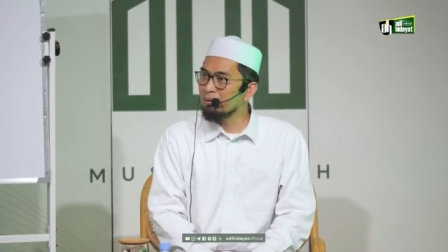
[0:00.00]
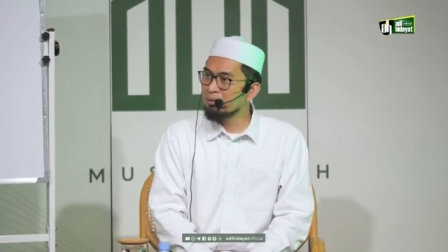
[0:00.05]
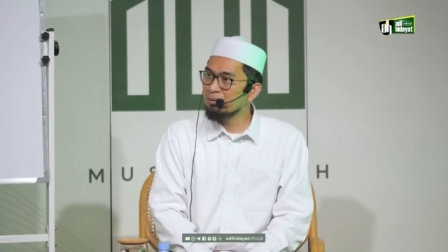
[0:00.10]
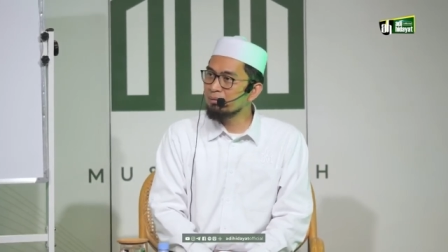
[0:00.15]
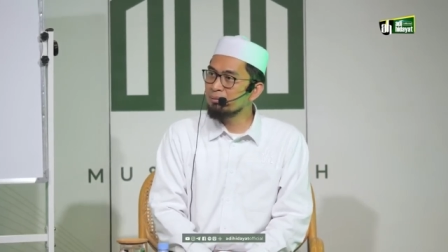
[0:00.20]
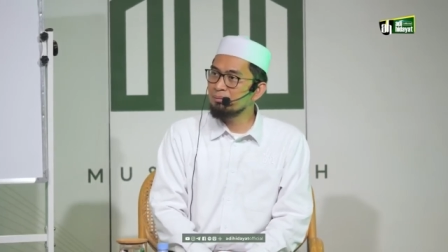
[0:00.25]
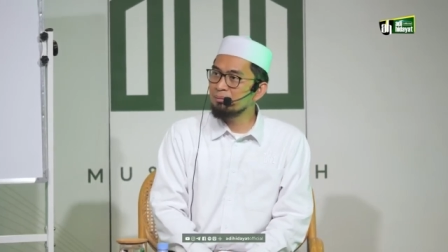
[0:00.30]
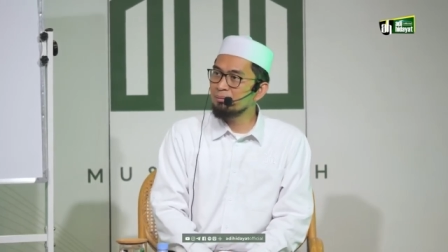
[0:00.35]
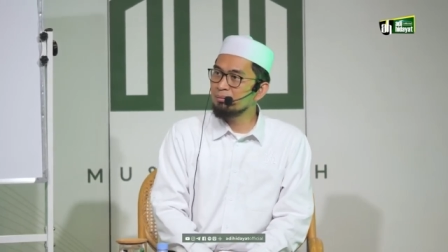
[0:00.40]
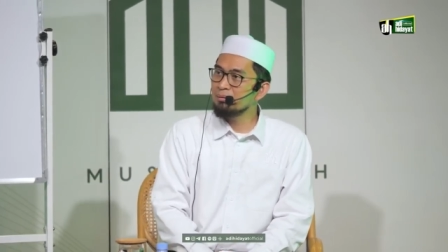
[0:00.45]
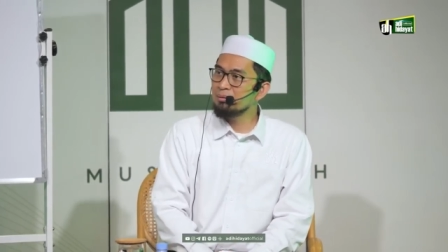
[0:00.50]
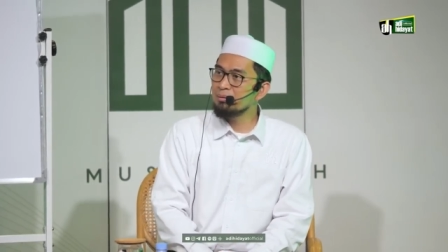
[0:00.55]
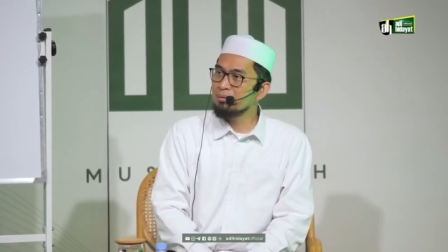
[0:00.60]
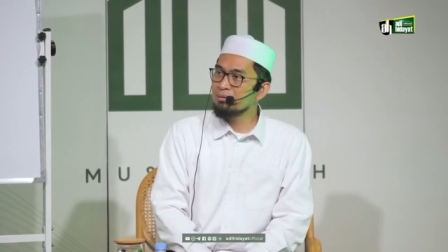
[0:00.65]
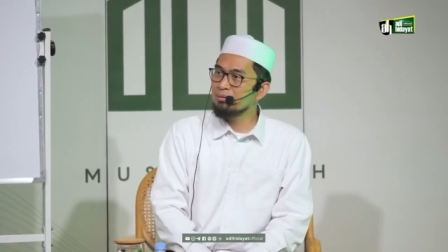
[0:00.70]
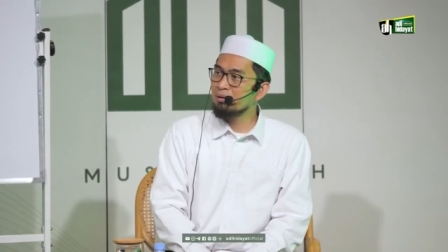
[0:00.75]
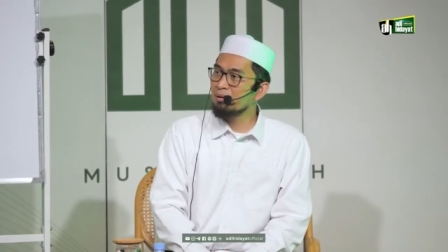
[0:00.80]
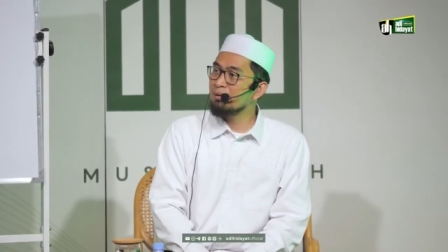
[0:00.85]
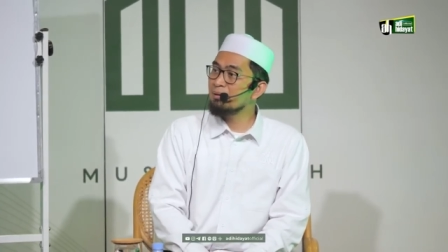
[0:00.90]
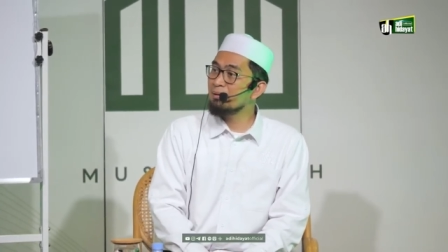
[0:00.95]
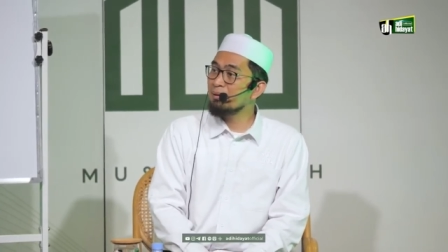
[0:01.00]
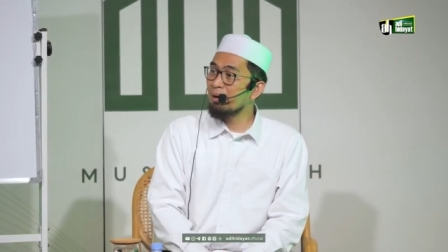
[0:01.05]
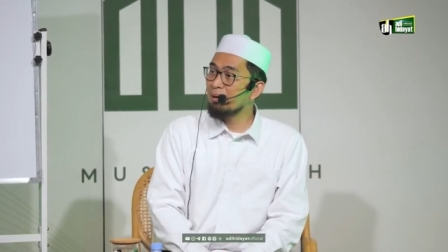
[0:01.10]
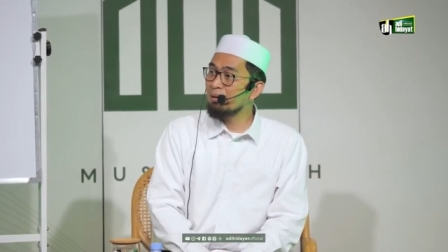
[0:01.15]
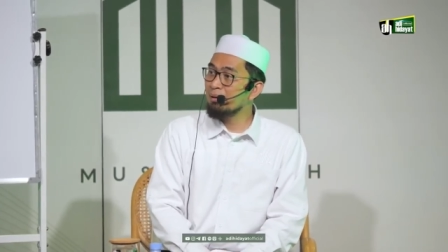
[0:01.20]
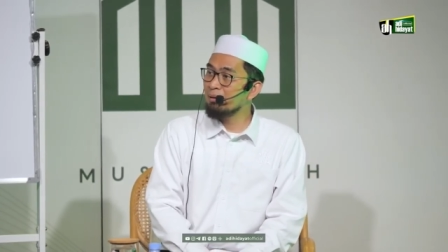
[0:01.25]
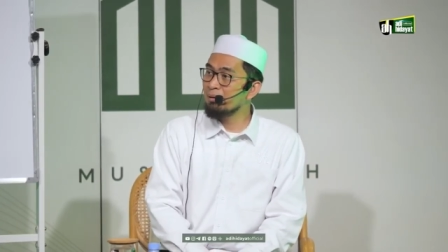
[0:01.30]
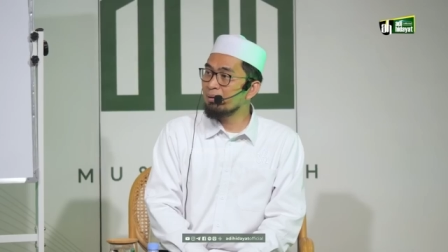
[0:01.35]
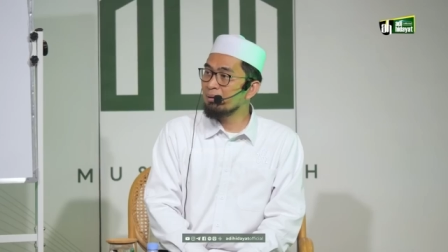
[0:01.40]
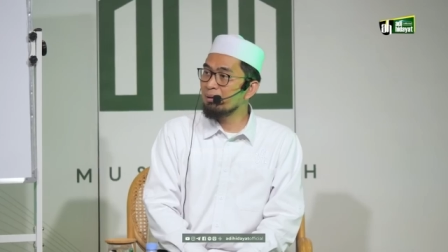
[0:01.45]
itu
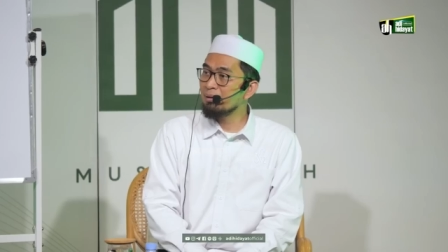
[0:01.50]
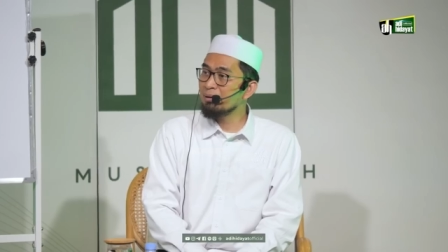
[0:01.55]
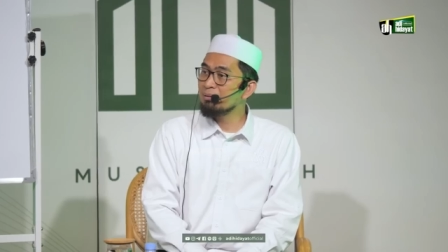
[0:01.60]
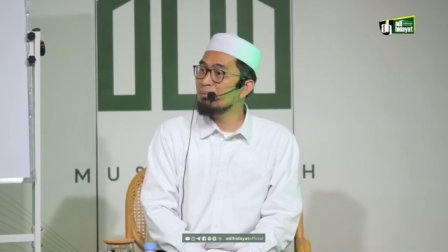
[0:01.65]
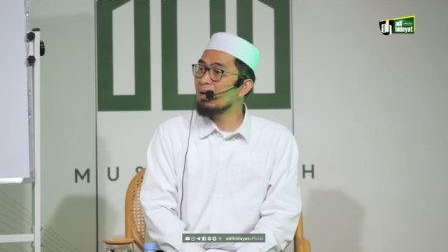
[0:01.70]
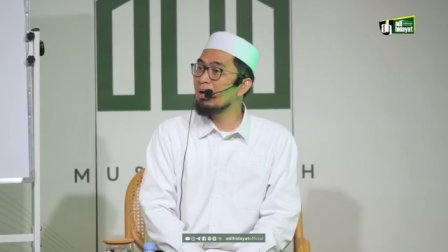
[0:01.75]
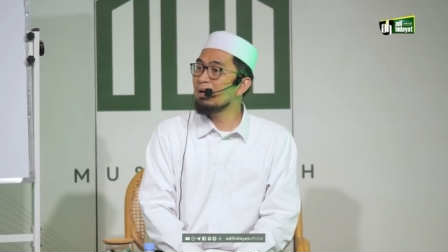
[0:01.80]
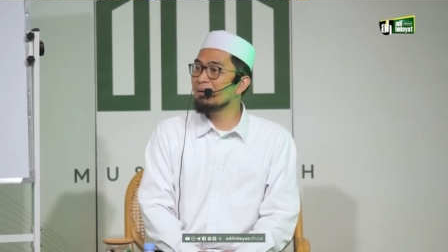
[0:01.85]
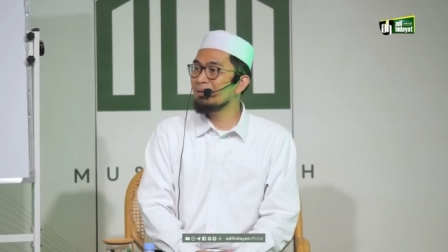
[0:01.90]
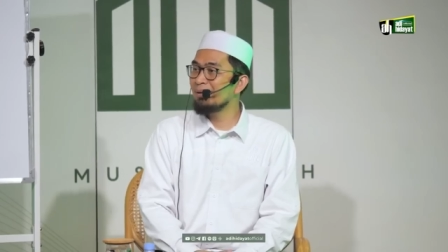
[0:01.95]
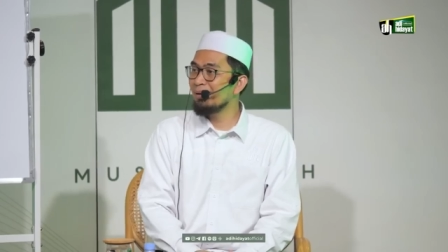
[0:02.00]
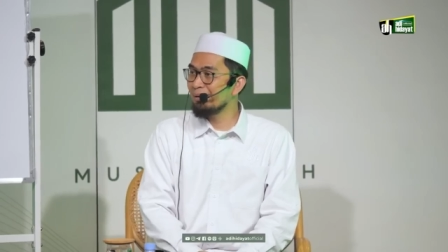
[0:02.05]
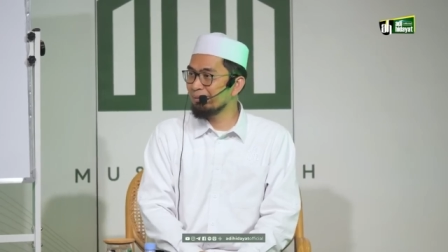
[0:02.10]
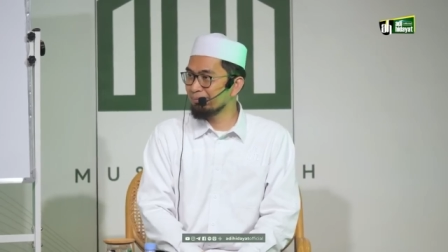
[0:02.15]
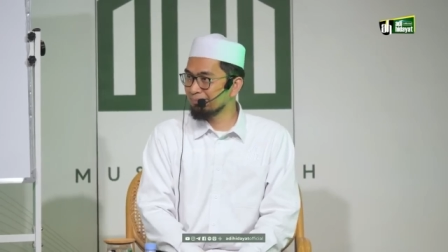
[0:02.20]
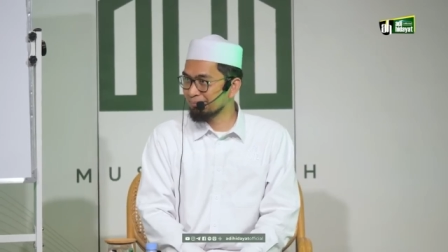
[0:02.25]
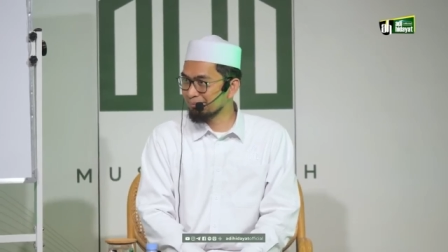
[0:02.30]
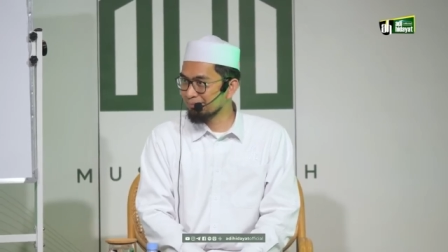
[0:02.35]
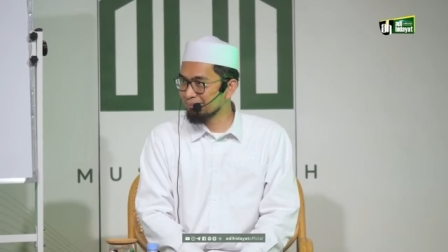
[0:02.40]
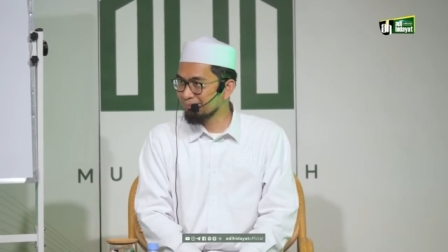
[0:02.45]
seringkali adalah kebahagiaan.